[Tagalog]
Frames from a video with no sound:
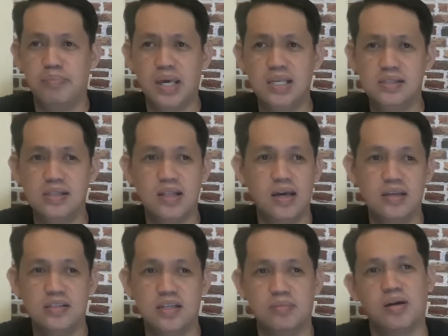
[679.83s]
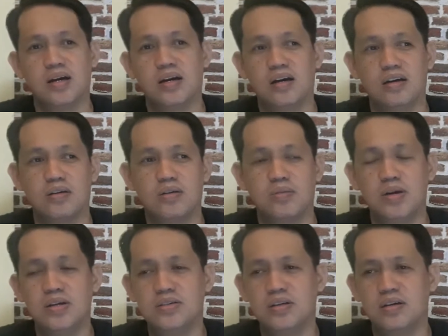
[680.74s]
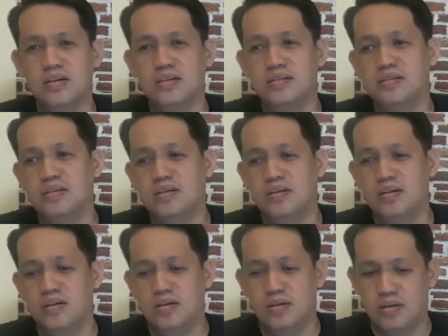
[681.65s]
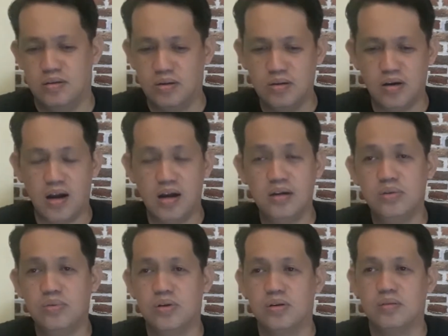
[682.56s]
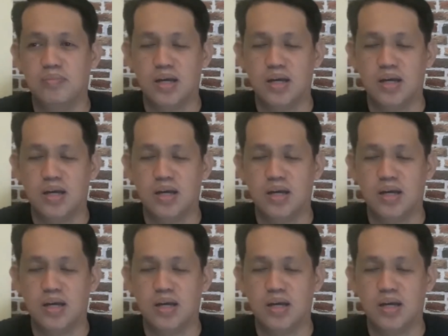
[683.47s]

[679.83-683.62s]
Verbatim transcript: baseline sa mga commercials or artwork.